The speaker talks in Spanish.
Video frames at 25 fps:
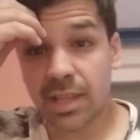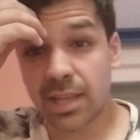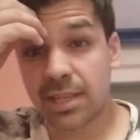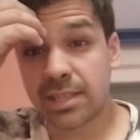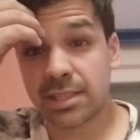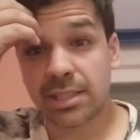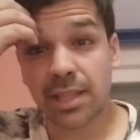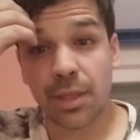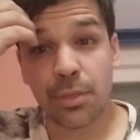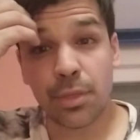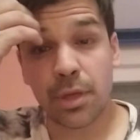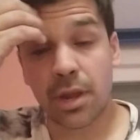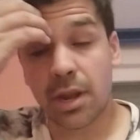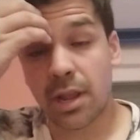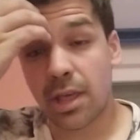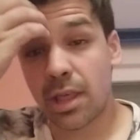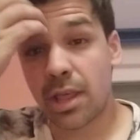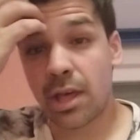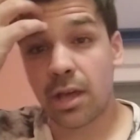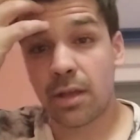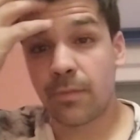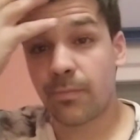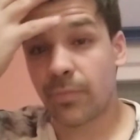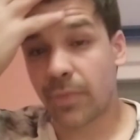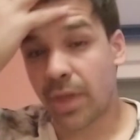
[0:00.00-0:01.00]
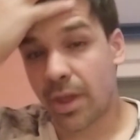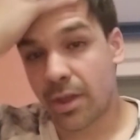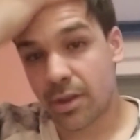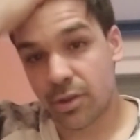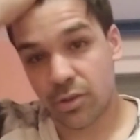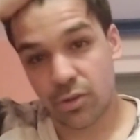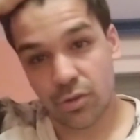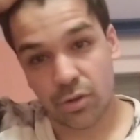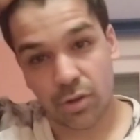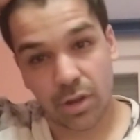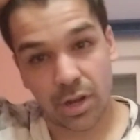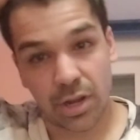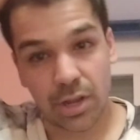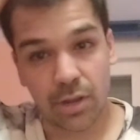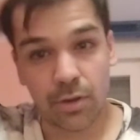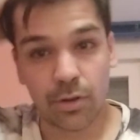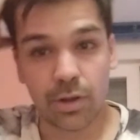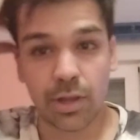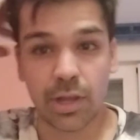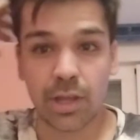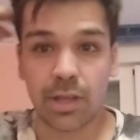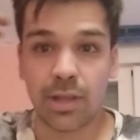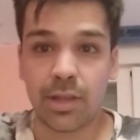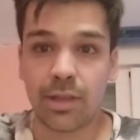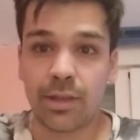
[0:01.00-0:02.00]
está cerrada. A ver, yo
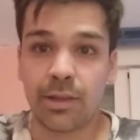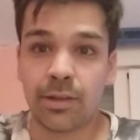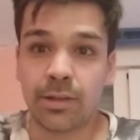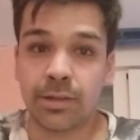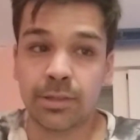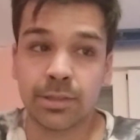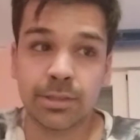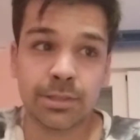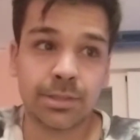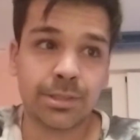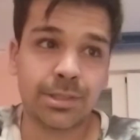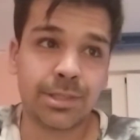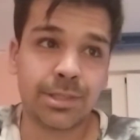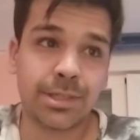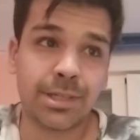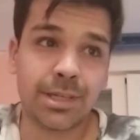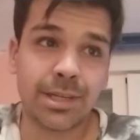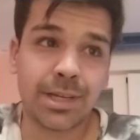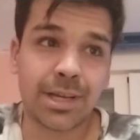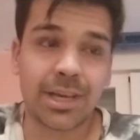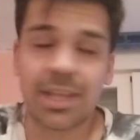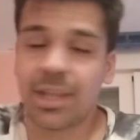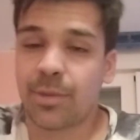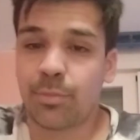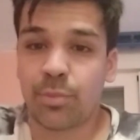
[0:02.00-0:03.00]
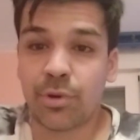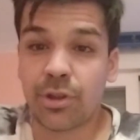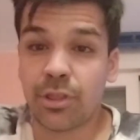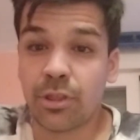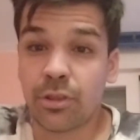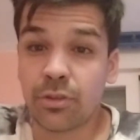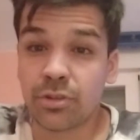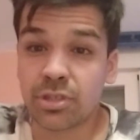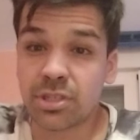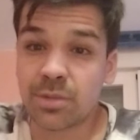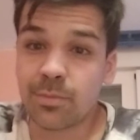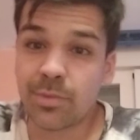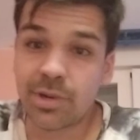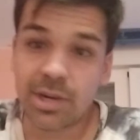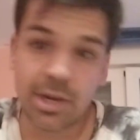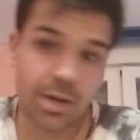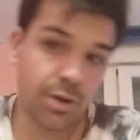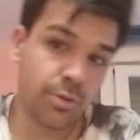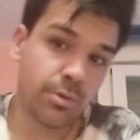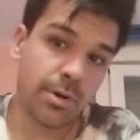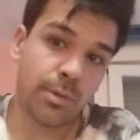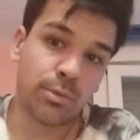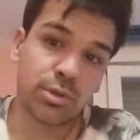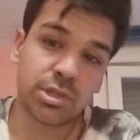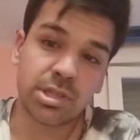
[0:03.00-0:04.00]
creo que, después de dos semanas
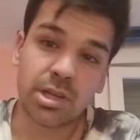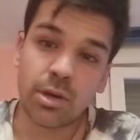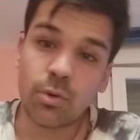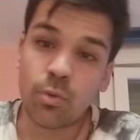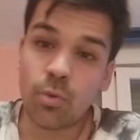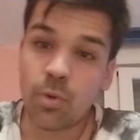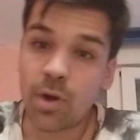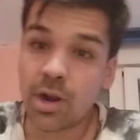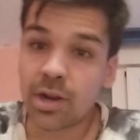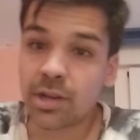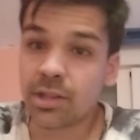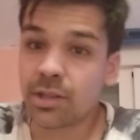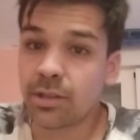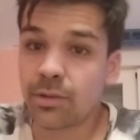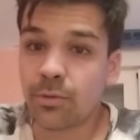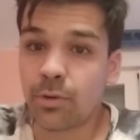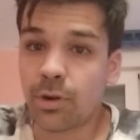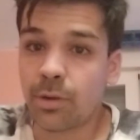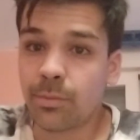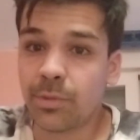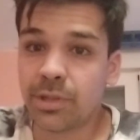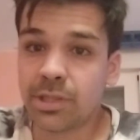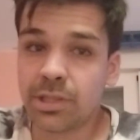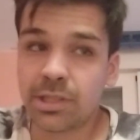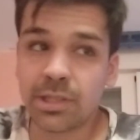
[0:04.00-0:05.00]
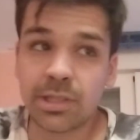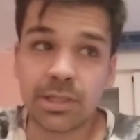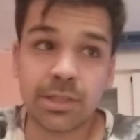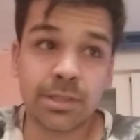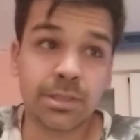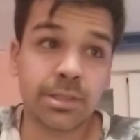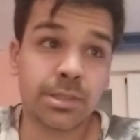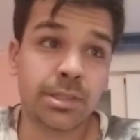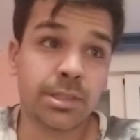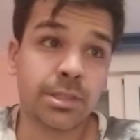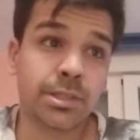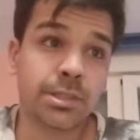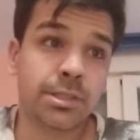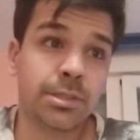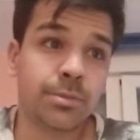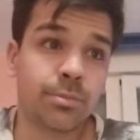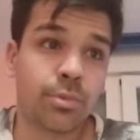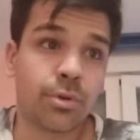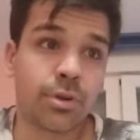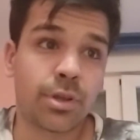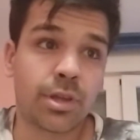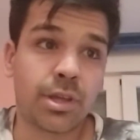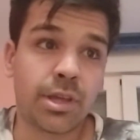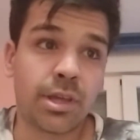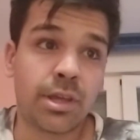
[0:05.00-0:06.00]
no vamos a jugar igualmente,
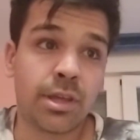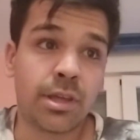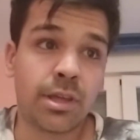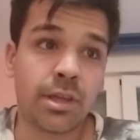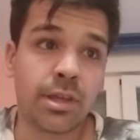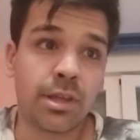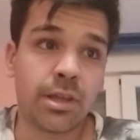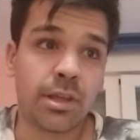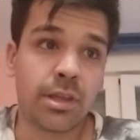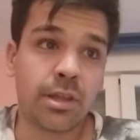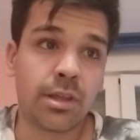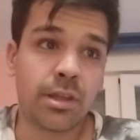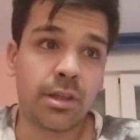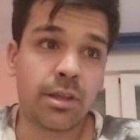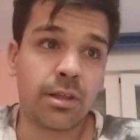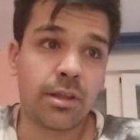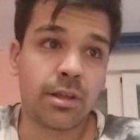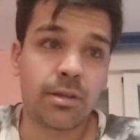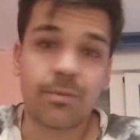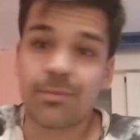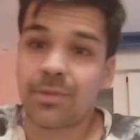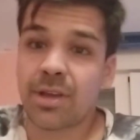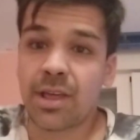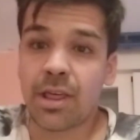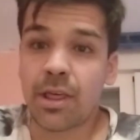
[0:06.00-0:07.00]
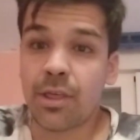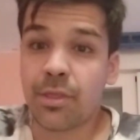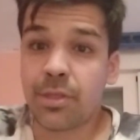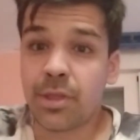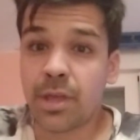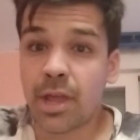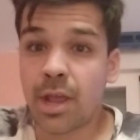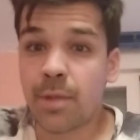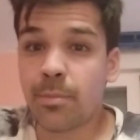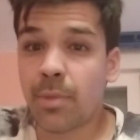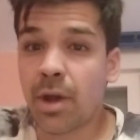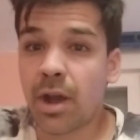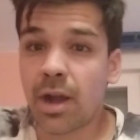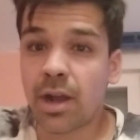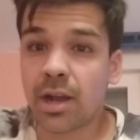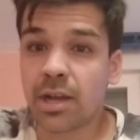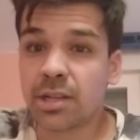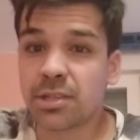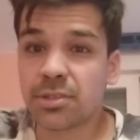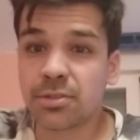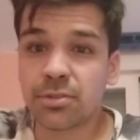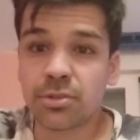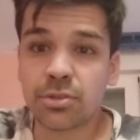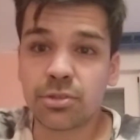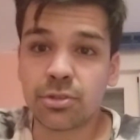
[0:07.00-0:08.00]
porque cada día hay más
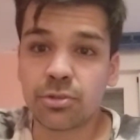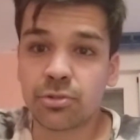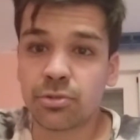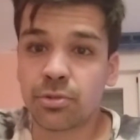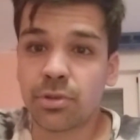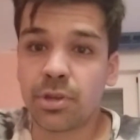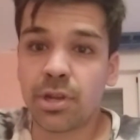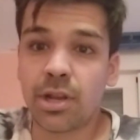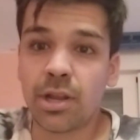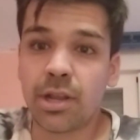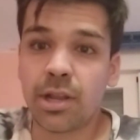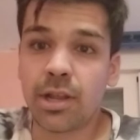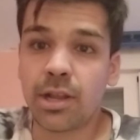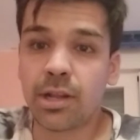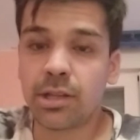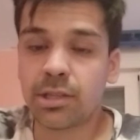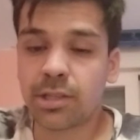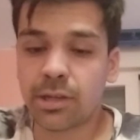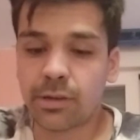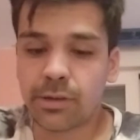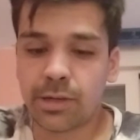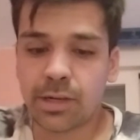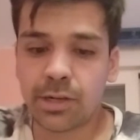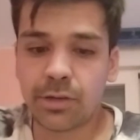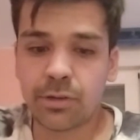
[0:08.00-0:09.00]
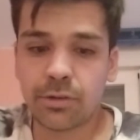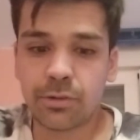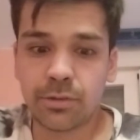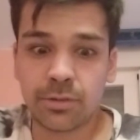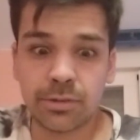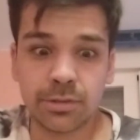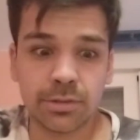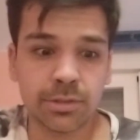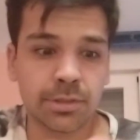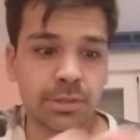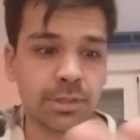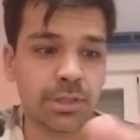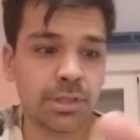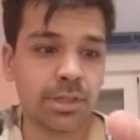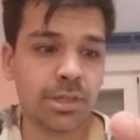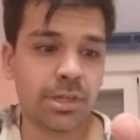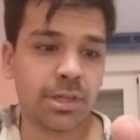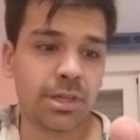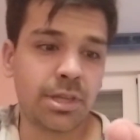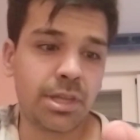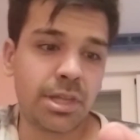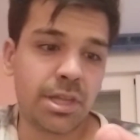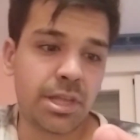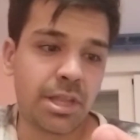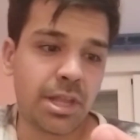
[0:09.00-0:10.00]
casos. Yo estoy en el trabajo
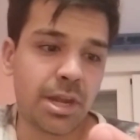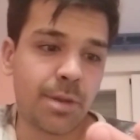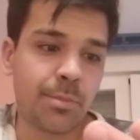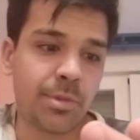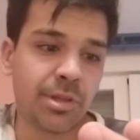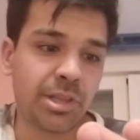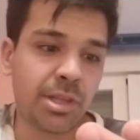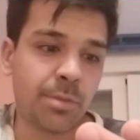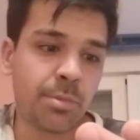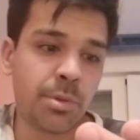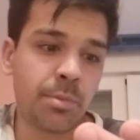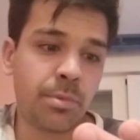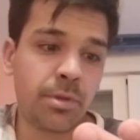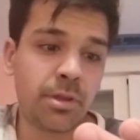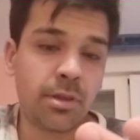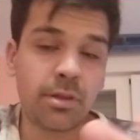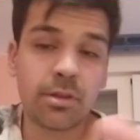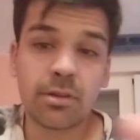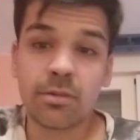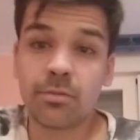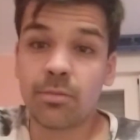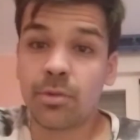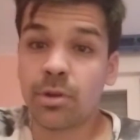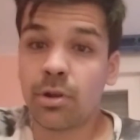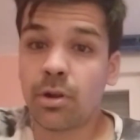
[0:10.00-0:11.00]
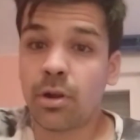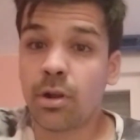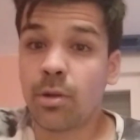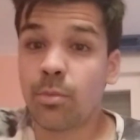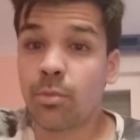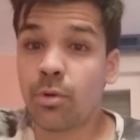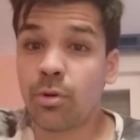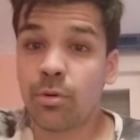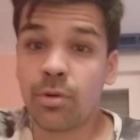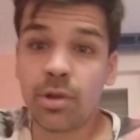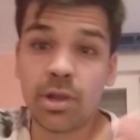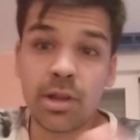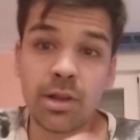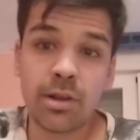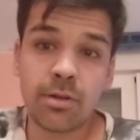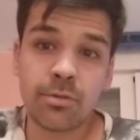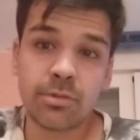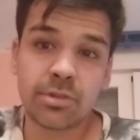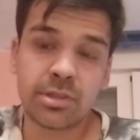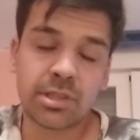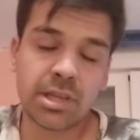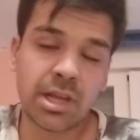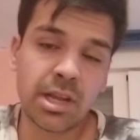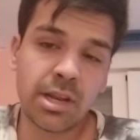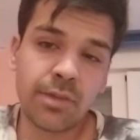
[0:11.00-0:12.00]
y de repente, pipi, miro en el móvil,
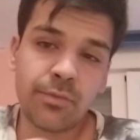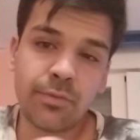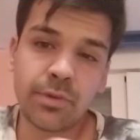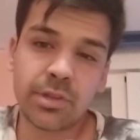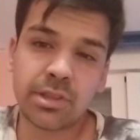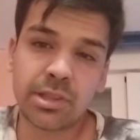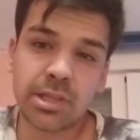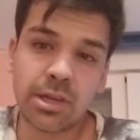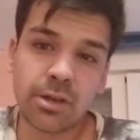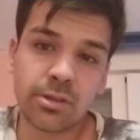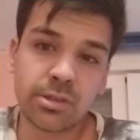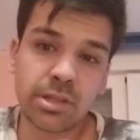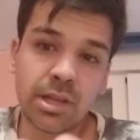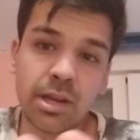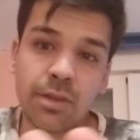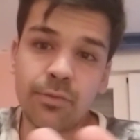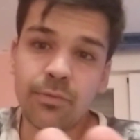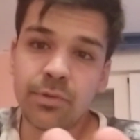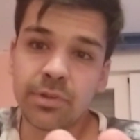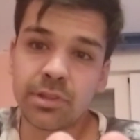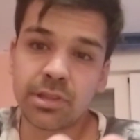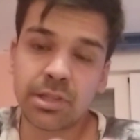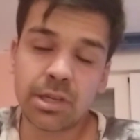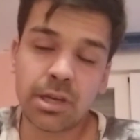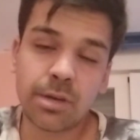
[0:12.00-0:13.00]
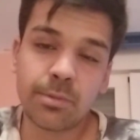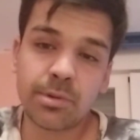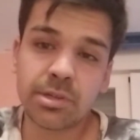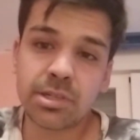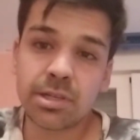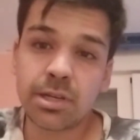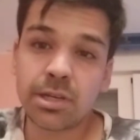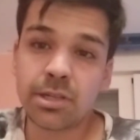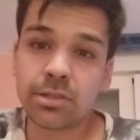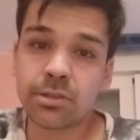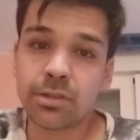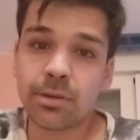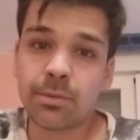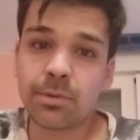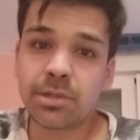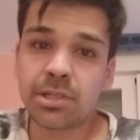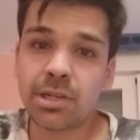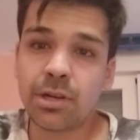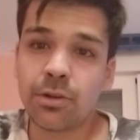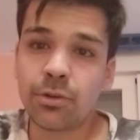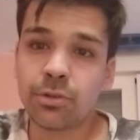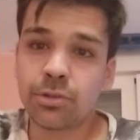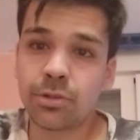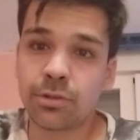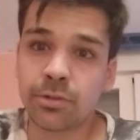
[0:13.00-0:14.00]
tal infectado, tal infectado, pasa esto,
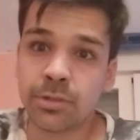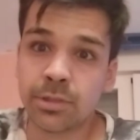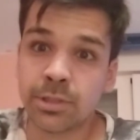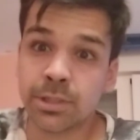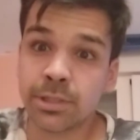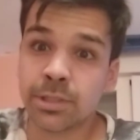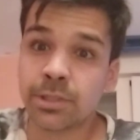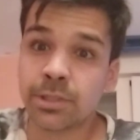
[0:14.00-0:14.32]
pasa lo otro.